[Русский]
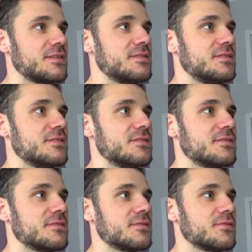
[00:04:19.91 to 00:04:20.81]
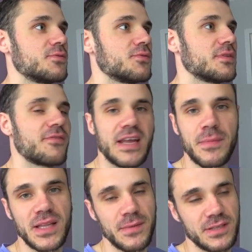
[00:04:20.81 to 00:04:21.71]
и ну, на
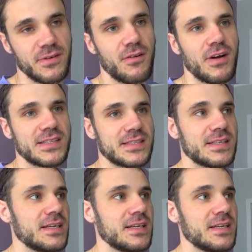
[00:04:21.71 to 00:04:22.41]
время нам этого хватит.